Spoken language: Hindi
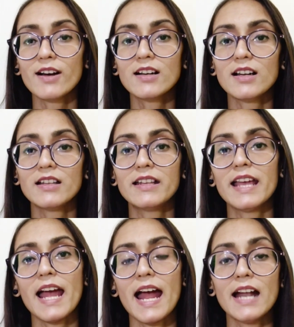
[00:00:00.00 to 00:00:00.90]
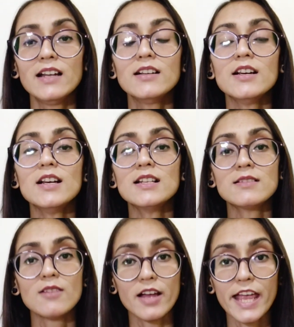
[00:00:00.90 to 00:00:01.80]
वर्क करती है
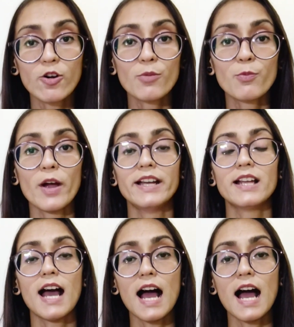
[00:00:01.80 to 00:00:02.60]
एंड एक और पॉइंट